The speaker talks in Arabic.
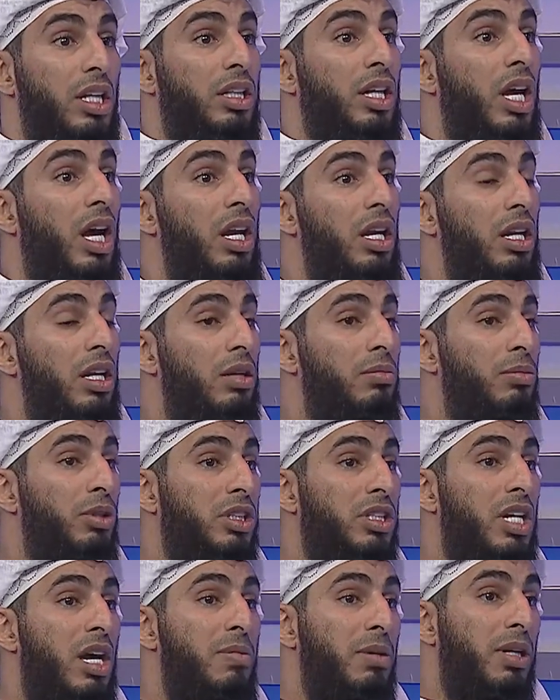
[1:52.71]
تخلي
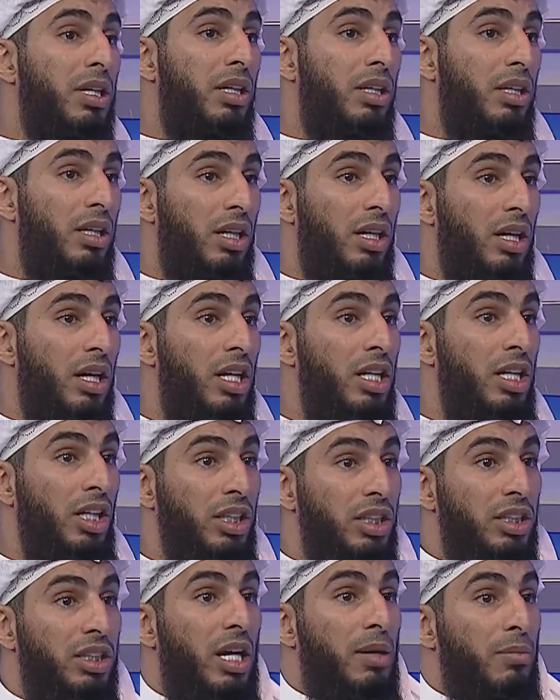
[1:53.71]
المتسابق اللي
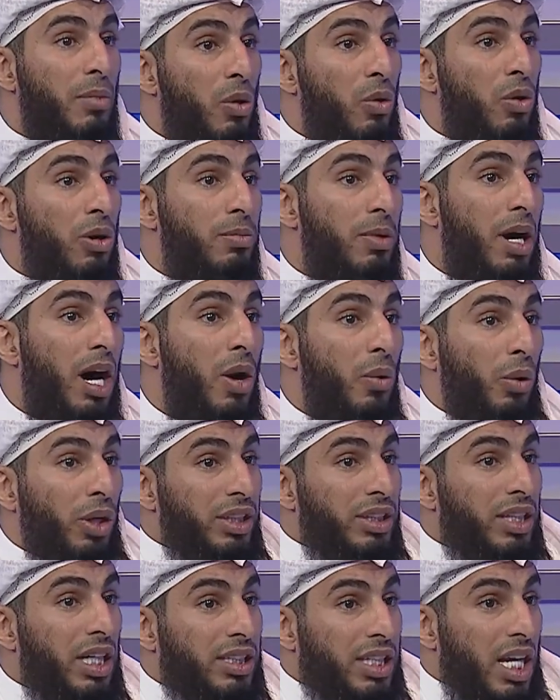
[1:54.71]
عنده موهبه او
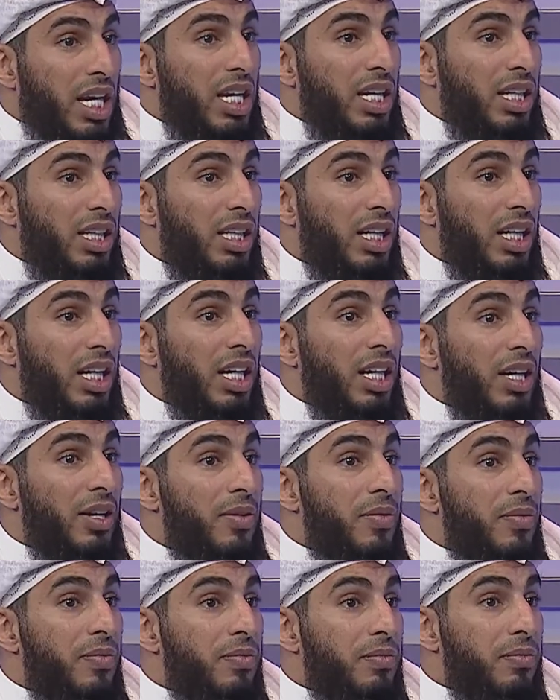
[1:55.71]
عنده شيء انا
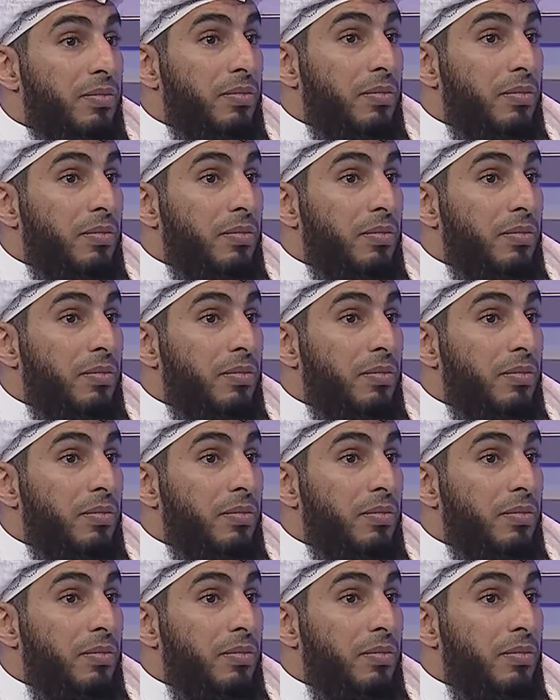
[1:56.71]
والله اول